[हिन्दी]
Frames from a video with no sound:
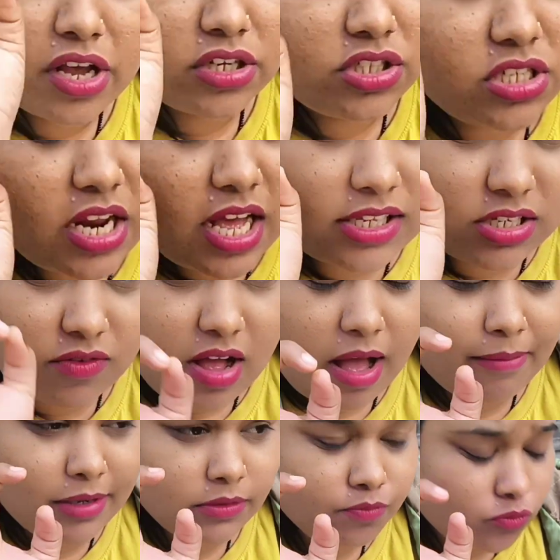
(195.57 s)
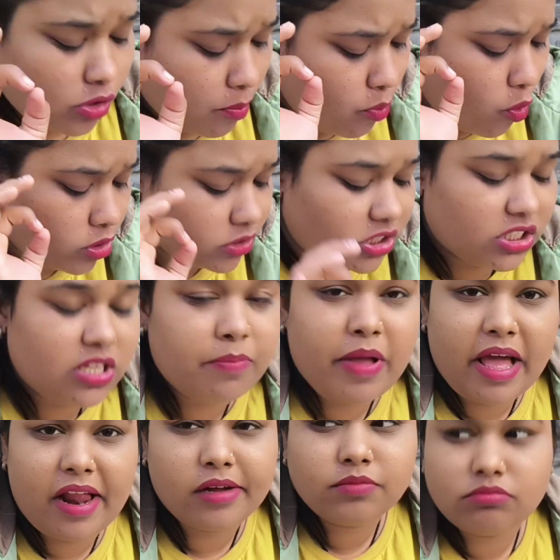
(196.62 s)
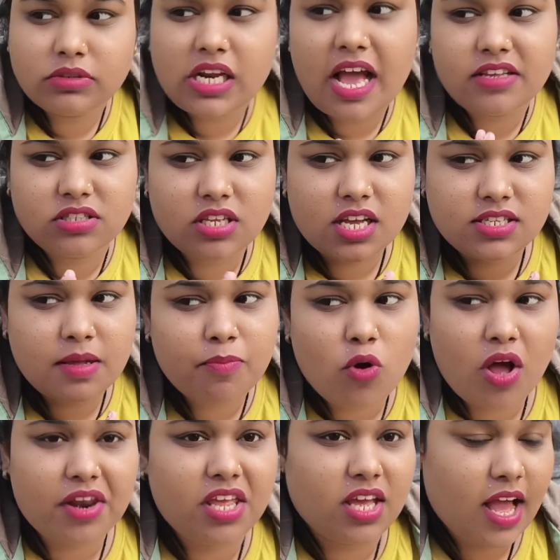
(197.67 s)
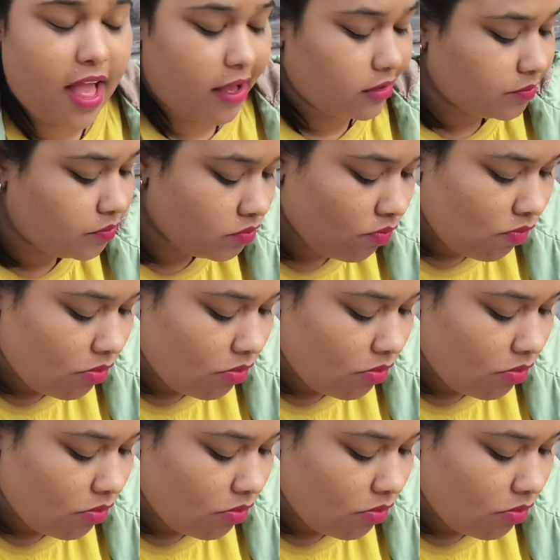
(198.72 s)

टेस्ट लाजवाब है बहुत ज़्यादा प्यारा मैंने आज तक ऐसा पोहा नहीं खाया